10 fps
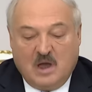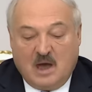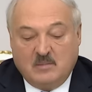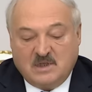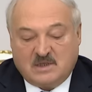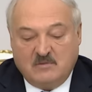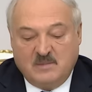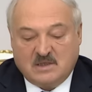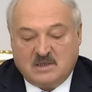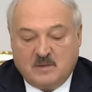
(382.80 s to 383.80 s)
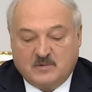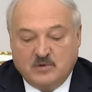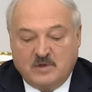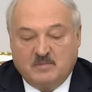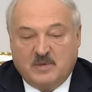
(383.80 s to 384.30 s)
а мы совместно
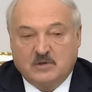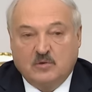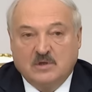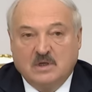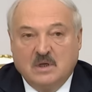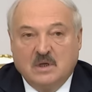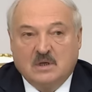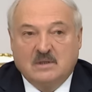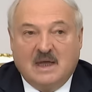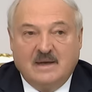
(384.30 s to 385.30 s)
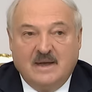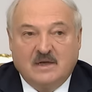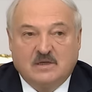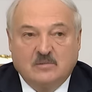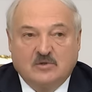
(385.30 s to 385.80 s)
обсудим подходы к
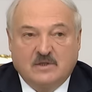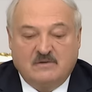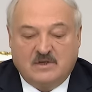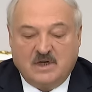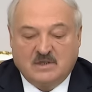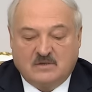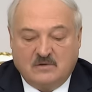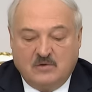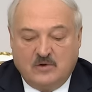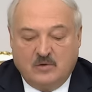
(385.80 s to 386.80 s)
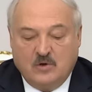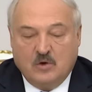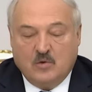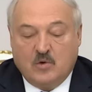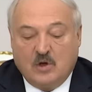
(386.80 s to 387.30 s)
дальнейшему совершенствованию
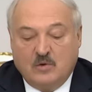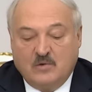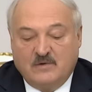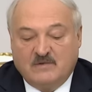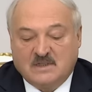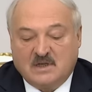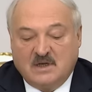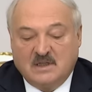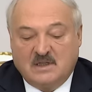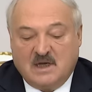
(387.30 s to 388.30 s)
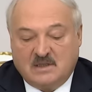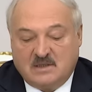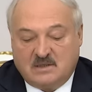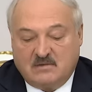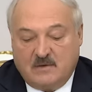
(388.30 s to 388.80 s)
уголовного
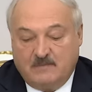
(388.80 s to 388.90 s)
законодательства.